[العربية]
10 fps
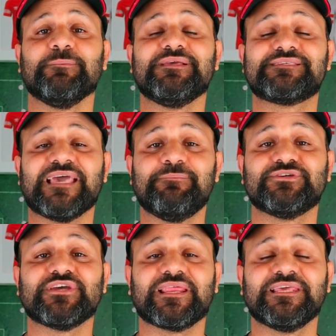بيساهم
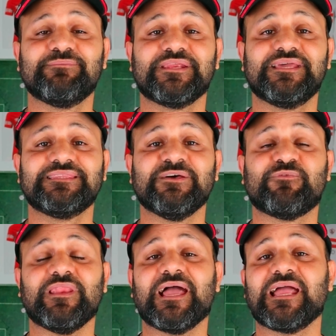بشكل كبير جدا
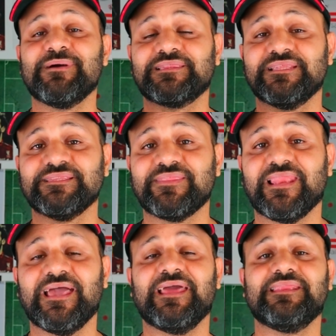في الهجمات للنادي
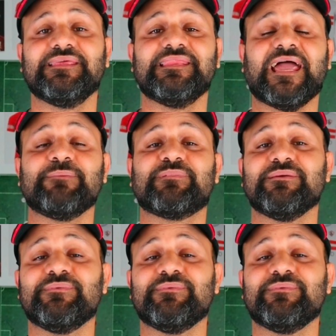الاهلي لعيب